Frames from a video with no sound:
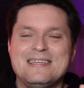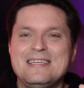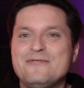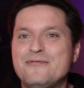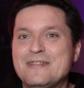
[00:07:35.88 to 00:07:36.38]

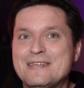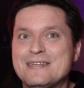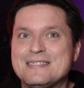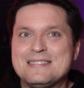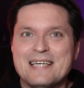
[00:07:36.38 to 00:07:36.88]
Ich
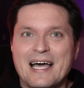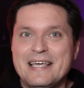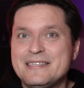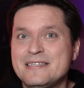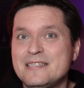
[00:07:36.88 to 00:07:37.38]
finde,
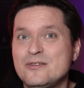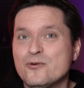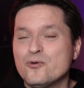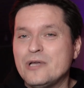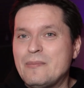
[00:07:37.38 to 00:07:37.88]
zeichnen
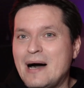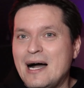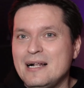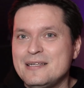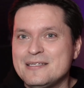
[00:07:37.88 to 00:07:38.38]
oder
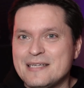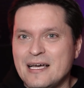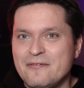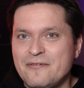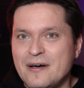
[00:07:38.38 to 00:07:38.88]
malen ist
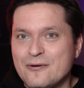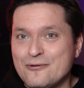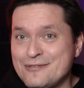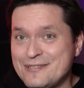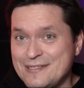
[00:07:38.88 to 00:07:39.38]
einfach.
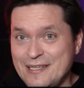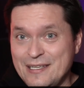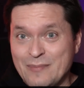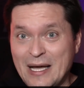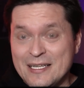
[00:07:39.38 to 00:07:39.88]
Und
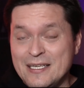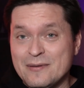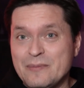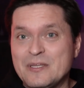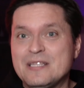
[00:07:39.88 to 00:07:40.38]
ich meine
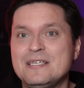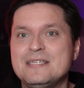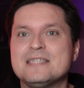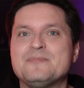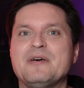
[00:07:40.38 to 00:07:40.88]
hier damit
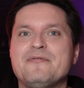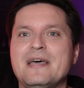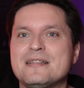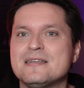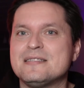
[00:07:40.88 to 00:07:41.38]
nicht das
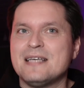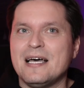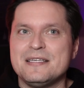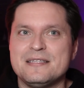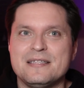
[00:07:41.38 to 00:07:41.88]
perfekte
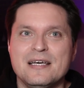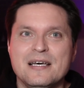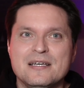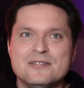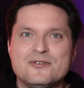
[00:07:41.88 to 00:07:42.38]
Zeichnen,
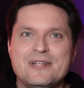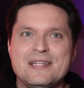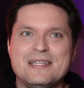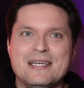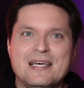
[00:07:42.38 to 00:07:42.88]

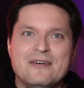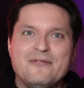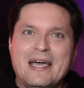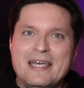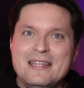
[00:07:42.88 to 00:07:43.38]
sondern
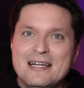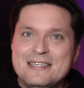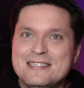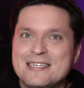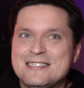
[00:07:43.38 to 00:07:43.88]

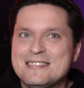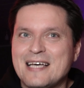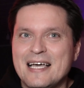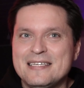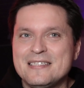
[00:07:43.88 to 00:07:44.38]
verinnerliche, dass
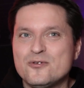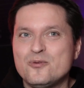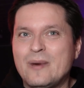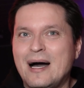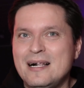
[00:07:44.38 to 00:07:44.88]
Zeichnen
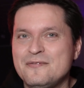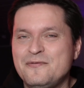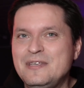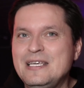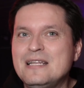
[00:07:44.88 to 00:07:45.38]
und Malen
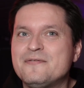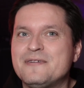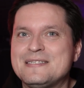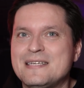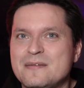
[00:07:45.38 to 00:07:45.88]
viele
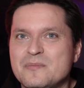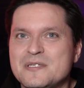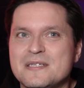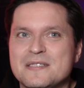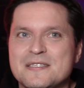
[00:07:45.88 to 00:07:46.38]
Facetten
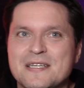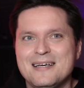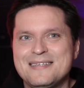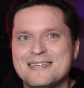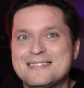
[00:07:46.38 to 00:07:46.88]
besitzt.
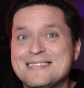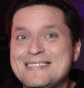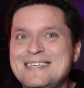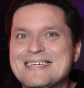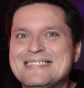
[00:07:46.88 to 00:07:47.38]
Es
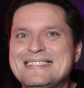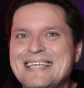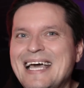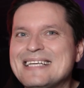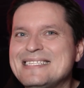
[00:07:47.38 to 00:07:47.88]
existieren
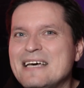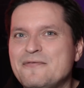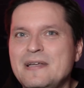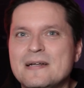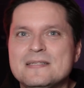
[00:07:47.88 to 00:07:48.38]
sehr, sehr
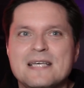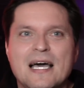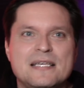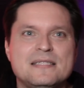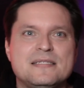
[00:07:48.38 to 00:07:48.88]
viele
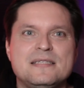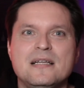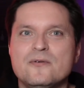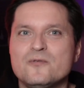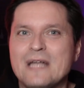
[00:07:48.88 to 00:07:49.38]

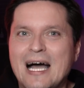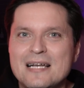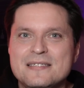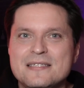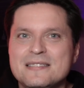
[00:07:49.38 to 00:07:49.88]
Zeichenstile und
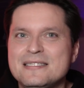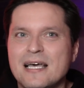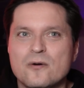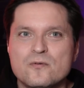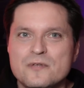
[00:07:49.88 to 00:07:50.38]
alle sind
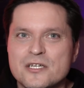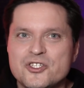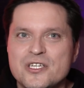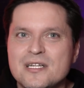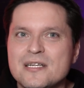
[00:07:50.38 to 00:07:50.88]
sehr
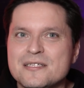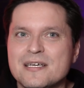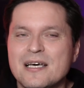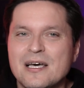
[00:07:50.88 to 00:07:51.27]
unterschiedlich.